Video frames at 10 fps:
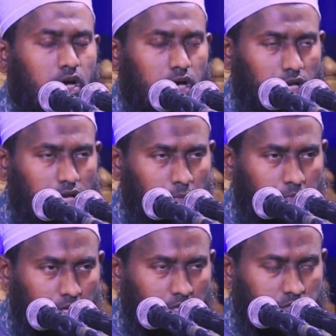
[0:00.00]
আল্লাহ
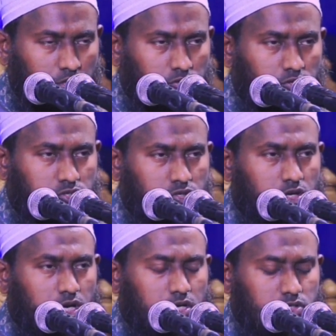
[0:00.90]
আপনাকে সন্তুষ্ট
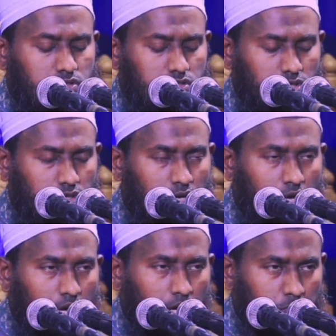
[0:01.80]
করার জন্য
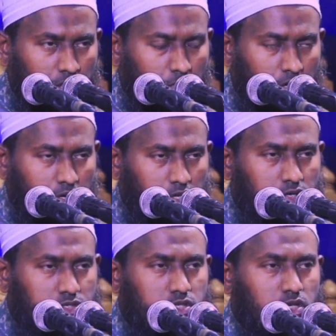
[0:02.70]
আমি আমার
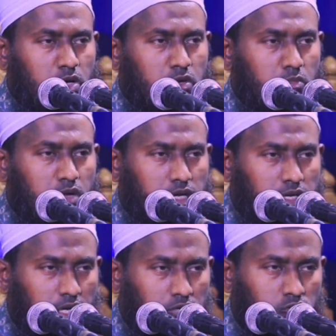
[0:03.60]
নিয়ম ছিল আমার
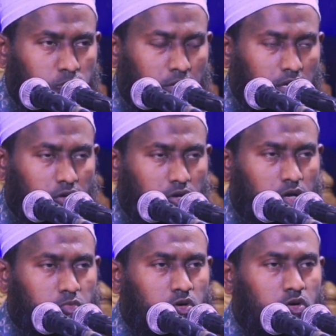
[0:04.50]
মাকে আগে দুধ পান
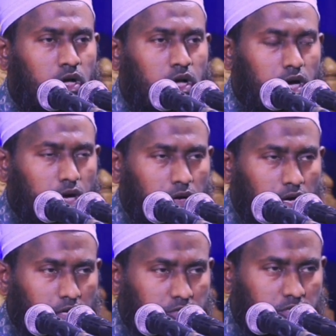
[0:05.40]
করাবো
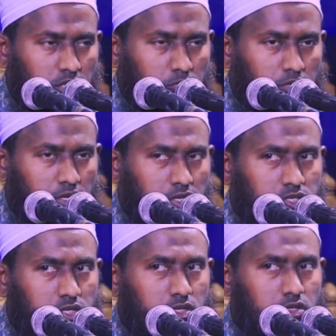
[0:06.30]
আমার ছেলে মেয়েকে
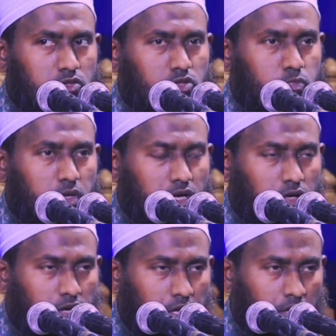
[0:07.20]
সেদিন দুধ পান
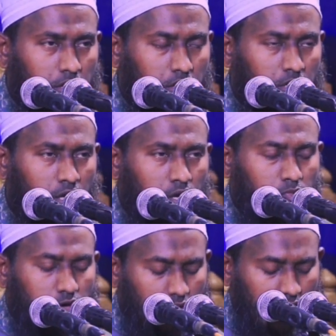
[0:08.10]
করাই নাই
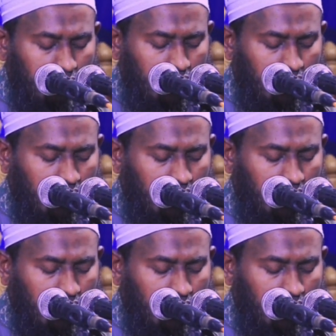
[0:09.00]
বরং আমি